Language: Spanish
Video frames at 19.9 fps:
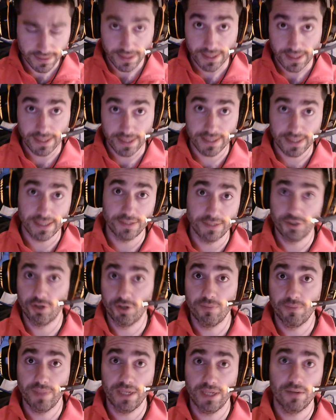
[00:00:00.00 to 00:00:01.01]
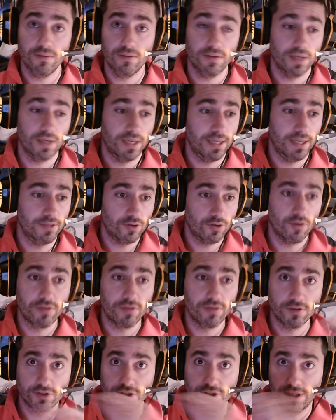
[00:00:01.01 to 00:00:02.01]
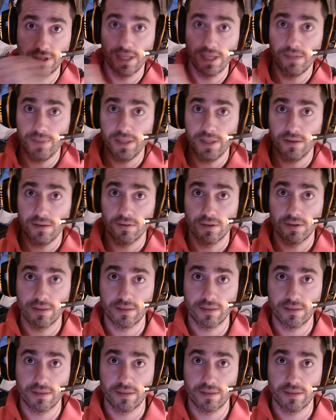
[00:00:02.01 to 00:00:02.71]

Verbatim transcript: es que yo miro eh, trozos del vídeo,